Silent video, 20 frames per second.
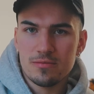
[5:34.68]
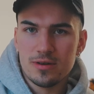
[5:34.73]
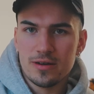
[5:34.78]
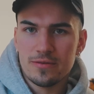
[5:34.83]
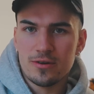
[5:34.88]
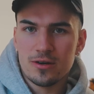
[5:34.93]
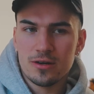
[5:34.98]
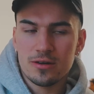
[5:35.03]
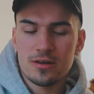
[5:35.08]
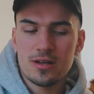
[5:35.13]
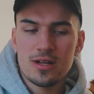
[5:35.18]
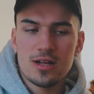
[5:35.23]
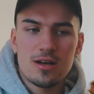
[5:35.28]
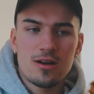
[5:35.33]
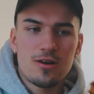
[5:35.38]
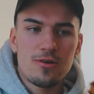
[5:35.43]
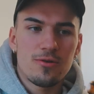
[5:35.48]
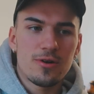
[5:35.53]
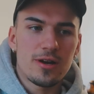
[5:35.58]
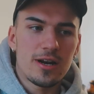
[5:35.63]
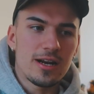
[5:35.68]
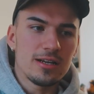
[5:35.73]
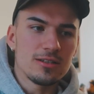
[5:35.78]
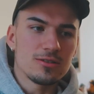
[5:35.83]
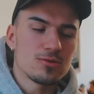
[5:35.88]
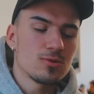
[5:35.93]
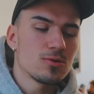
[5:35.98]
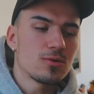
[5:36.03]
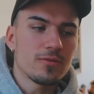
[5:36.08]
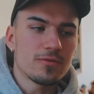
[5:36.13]
vor ein paar Wochen oder dann
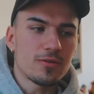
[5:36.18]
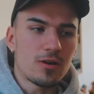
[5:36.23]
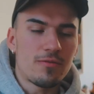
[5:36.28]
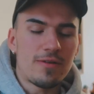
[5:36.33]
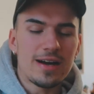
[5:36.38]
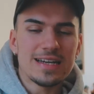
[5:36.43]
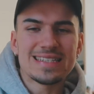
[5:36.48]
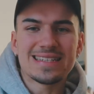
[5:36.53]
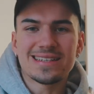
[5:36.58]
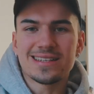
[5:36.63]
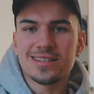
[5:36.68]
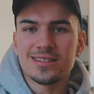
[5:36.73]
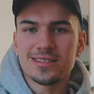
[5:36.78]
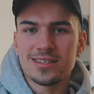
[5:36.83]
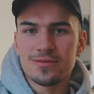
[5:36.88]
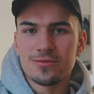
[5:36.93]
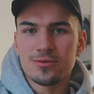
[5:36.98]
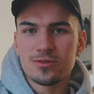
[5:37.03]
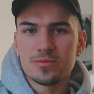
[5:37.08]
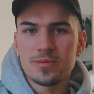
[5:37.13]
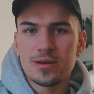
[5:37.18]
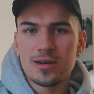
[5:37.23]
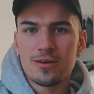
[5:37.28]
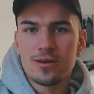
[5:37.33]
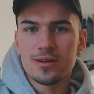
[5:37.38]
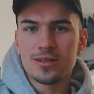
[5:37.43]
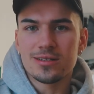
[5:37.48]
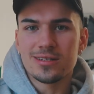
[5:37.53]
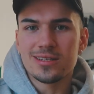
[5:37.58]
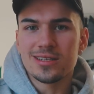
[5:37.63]
in Zukunft auch weitere Interviews mit
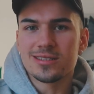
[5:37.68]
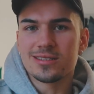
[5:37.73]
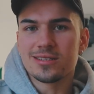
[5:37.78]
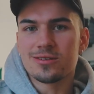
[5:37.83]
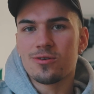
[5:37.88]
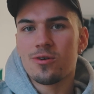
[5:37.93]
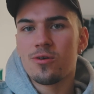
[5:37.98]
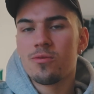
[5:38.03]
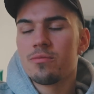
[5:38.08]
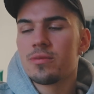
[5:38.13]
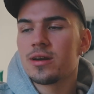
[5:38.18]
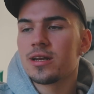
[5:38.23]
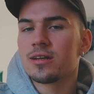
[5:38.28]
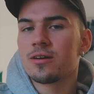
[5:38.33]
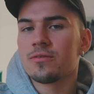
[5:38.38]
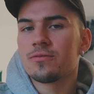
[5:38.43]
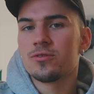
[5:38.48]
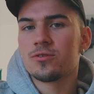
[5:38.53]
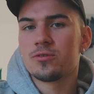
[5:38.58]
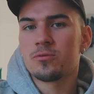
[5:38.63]
Leuten, die ich jetzt nicht unbedingt auf